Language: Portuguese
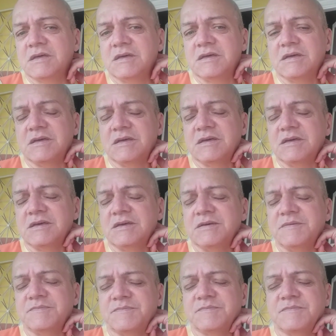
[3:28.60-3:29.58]

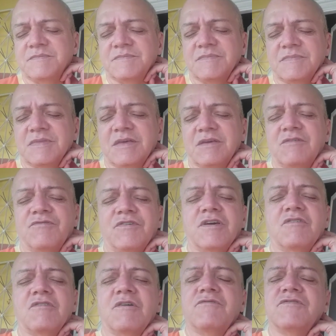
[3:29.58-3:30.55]
É, eu
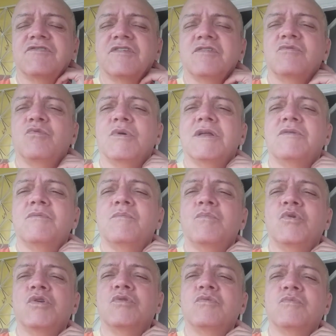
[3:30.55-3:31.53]
fiquei com a vista doendo
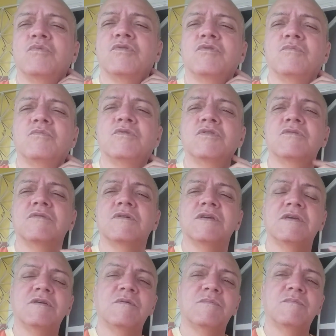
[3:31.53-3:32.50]
muito, muito, muito
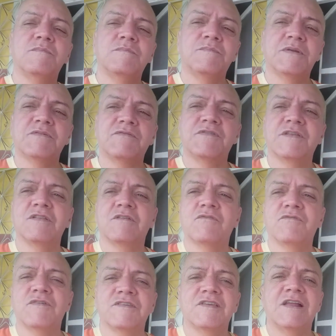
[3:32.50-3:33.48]
e eu preferi
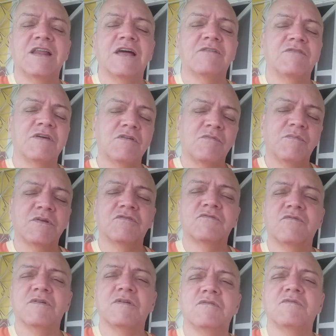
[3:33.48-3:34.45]
não fazer live.
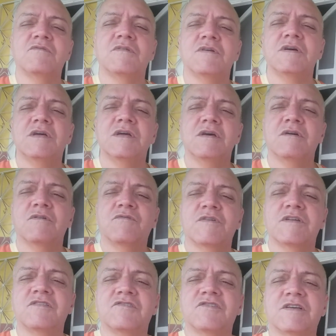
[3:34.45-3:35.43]
Realmente eu, eu, eu
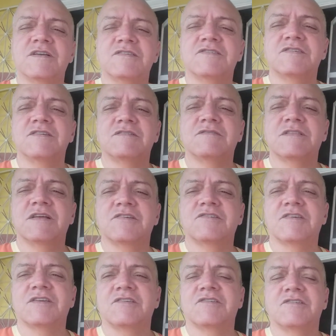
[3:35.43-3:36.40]
fiquei descansando, tá,
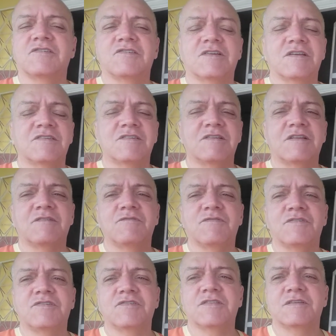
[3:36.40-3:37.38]
gente? Descansando a
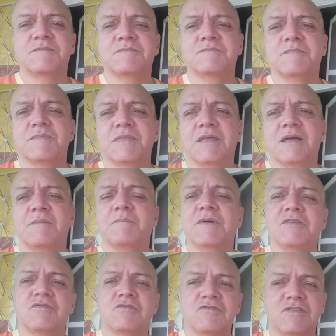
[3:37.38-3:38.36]
vista. Tá?
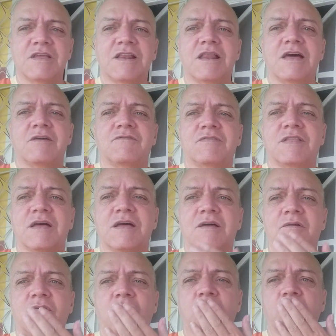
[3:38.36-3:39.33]
Mas hoje tem live,
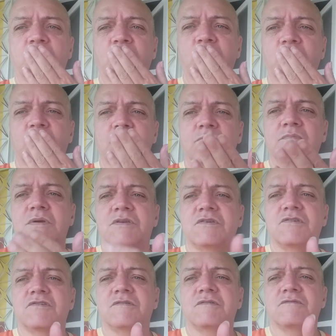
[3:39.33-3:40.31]
tá? Ó,
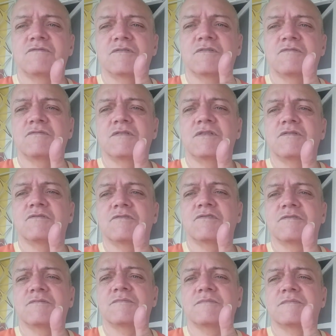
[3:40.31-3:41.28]
beijo. Fique com
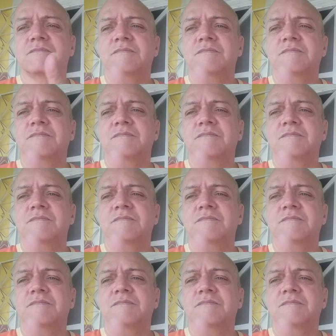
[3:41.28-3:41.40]
Deus.